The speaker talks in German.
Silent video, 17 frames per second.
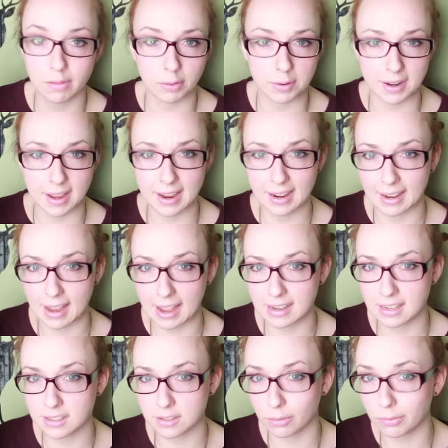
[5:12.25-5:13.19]
Von daher
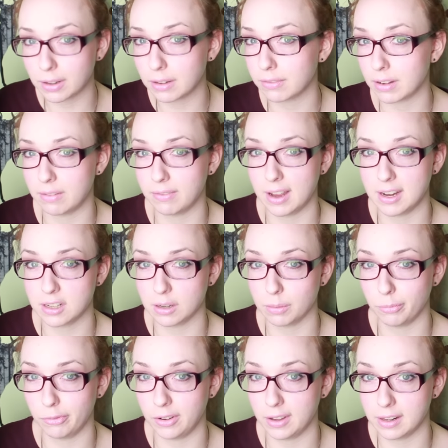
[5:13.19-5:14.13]
kann ich es auf jeden Fall
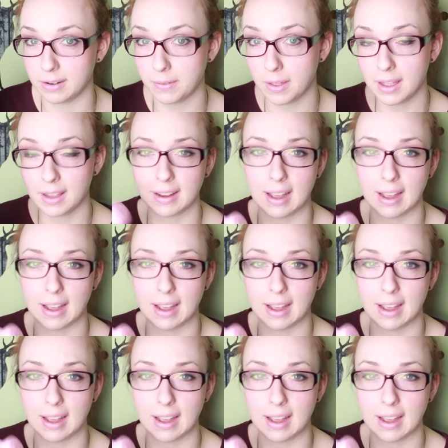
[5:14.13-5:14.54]
weiterempfehlen.